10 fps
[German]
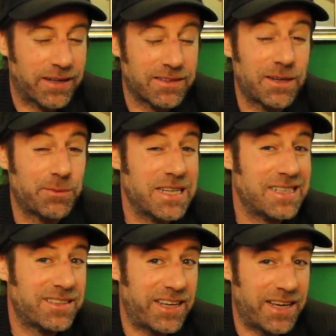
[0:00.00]
Das haben die
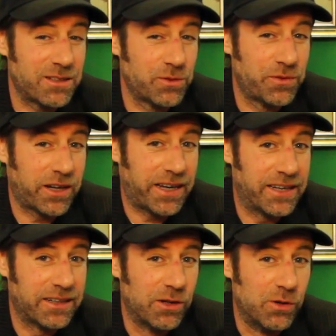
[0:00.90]
sehr
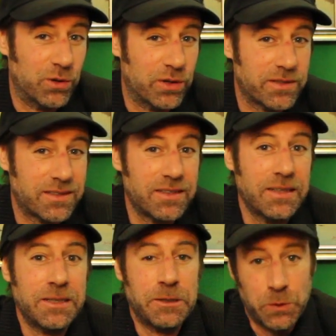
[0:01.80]
souverän gelöst.
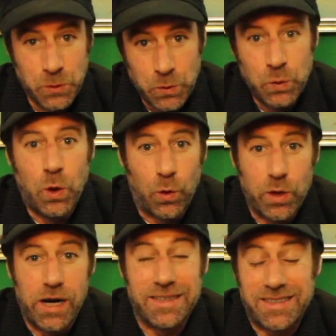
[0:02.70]

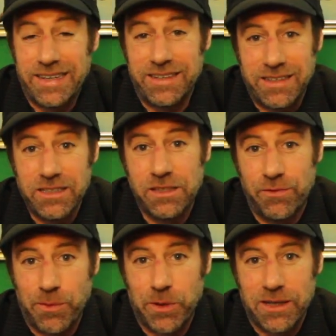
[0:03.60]
Und letztendlich,
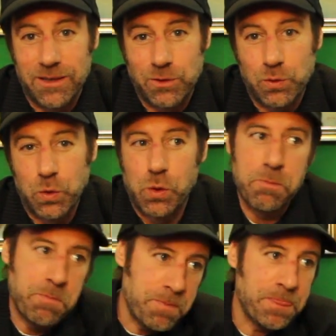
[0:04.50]
wenn man das so
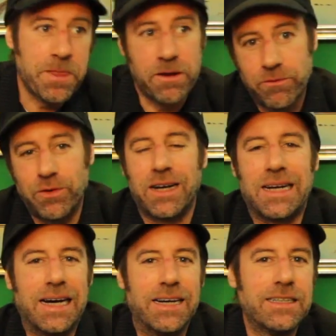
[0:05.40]
hm,
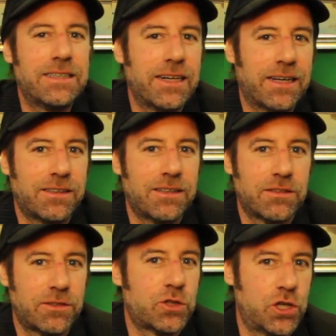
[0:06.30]
vergleicht, hat
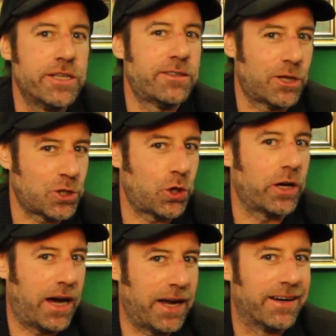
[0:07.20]
das, schließt das
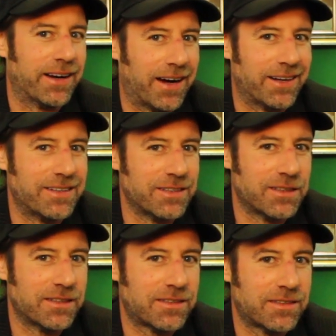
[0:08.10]
schon an an,
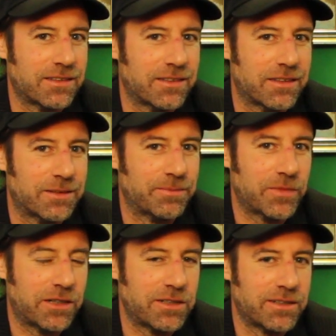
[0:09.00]
dieses, äh,
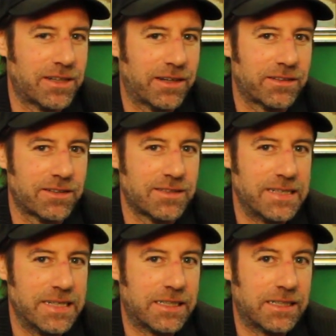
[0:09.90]
an diesen
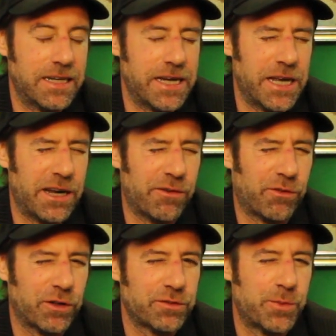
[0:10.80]
Kantersieg in
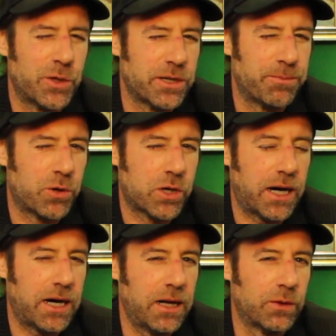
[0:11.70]
Wolfsburg im
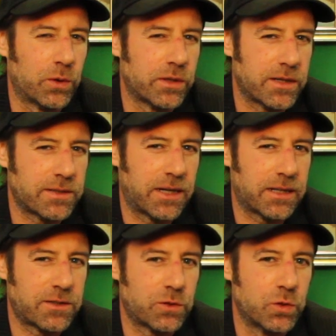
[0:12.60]
Pokal und das
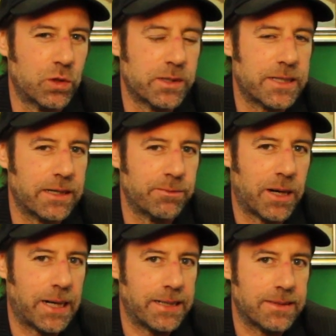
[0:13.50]
8 zu 0 gegen
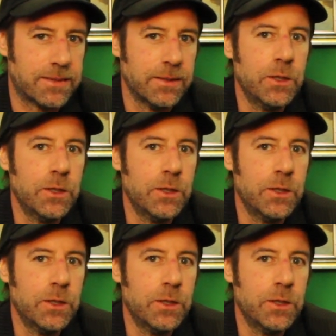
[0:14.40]
Mainz.